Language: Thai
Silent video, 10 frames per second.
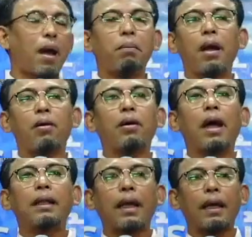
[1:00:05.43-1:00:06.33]
ภาพลักษณ์ของ
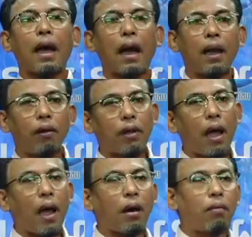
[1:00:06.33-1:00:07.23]
การแต่งกายแล้ว
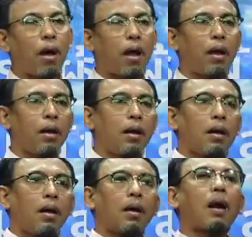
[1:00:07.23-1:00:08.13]
ถ้าหากว่า
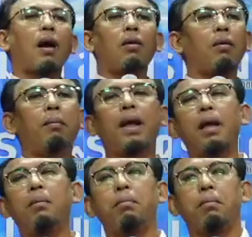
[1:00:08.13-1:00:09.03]
เราไม่ได้